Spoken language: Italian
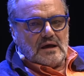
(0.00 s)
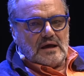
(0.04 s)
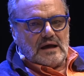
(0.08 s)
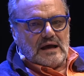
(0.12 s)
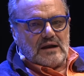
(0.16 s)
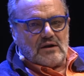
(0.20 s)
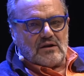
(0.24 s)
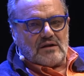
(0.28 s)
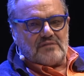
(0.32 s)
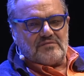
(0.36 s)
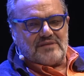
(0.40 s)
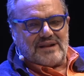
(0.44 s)

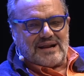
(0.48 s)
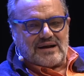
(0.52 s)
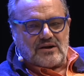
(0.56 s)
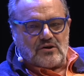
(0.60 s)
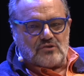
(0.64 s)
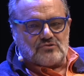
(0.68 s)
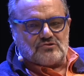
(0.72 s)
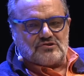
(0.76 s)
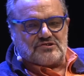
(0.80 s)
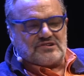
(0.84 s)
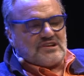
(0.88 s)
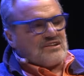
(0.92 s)
Allora vi
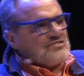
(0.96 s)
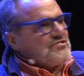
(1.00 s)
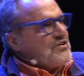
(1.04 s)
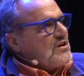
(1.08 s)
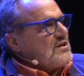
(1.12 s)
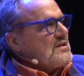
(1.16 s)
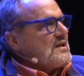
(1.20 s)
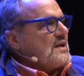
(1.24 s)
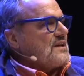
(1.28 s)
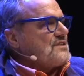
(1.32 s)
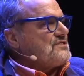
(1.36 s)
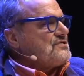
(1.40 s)
racconto questa
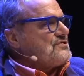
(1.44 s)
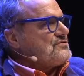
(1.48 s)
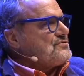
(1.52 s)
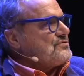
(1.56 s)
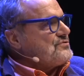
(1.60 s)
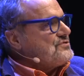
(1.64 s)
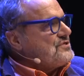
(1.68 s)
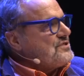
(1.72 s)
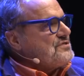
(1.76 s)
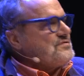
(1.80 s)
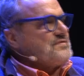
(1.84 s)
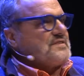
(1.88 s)
storia della Giso
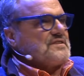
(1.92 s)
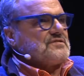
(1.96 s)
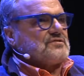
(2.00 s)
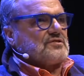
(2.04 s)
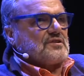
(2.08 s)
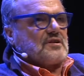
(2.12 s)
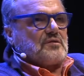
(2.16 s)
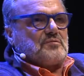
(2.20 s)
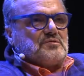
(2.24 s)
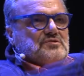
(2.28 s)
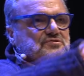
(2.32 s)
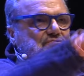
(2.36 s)
Gis, visto
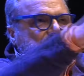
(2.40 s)
che qui